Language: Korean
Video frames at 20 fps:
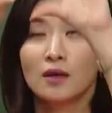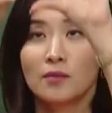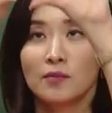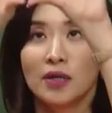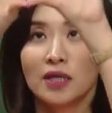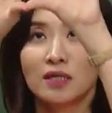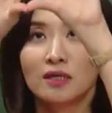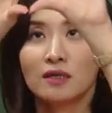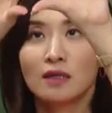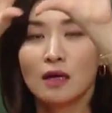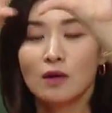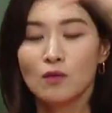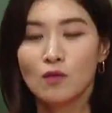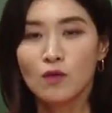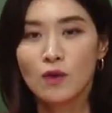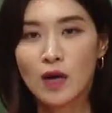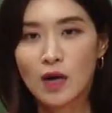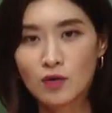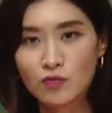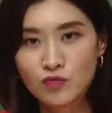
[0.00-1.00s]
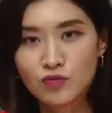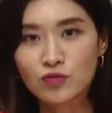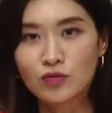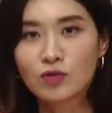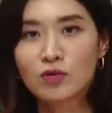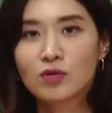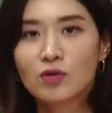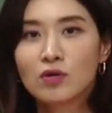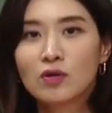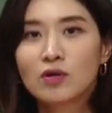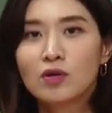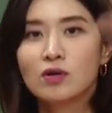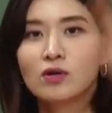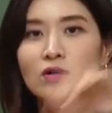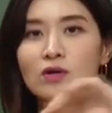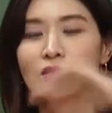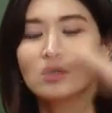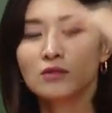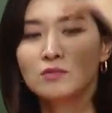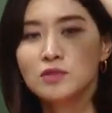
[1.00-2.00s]
베트남 공화국,
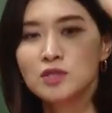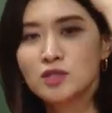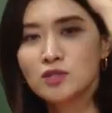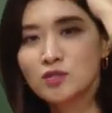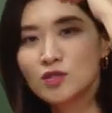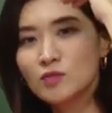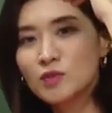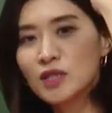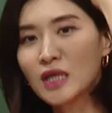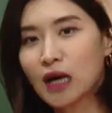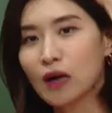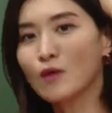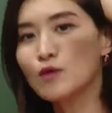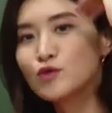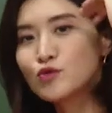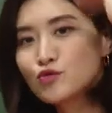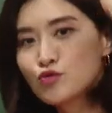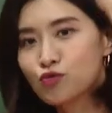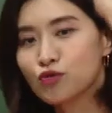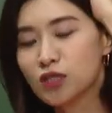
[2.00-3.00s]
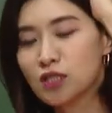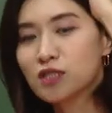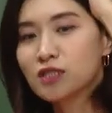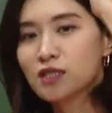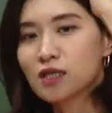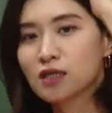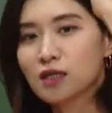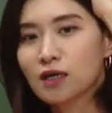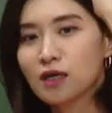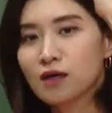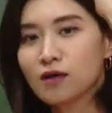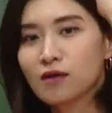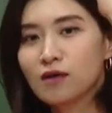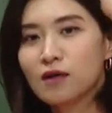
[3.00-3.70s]
그러면 시점이 나올 수 있잖아요.